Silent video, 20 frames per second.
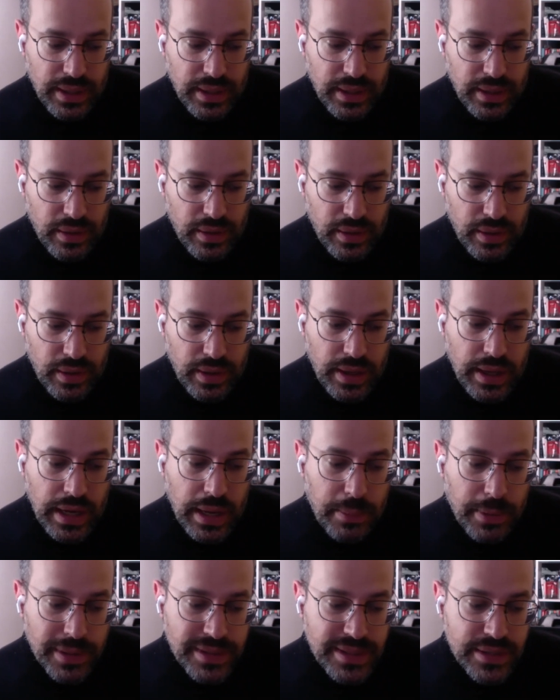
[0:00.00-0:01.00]
Euh, et la
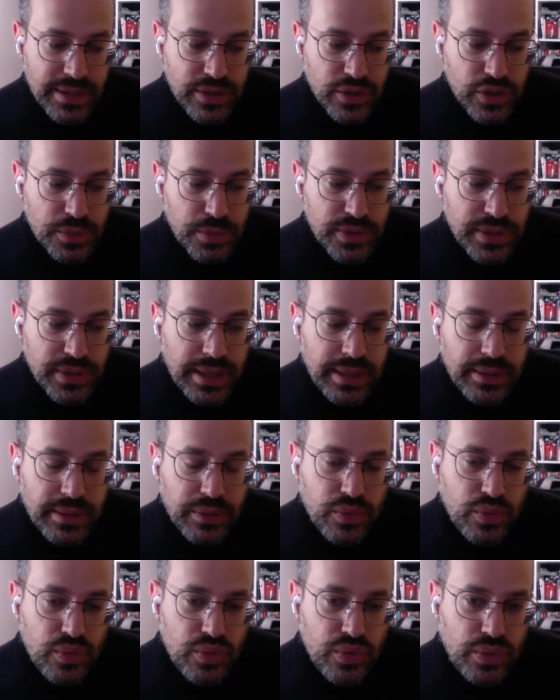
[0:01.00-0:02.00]
partie agence, je pense qu'elle est
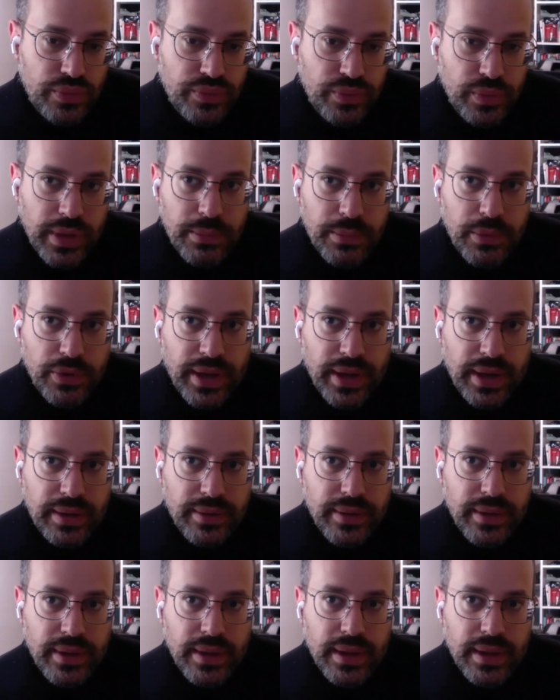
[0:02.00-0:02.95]
toujours fondamentale.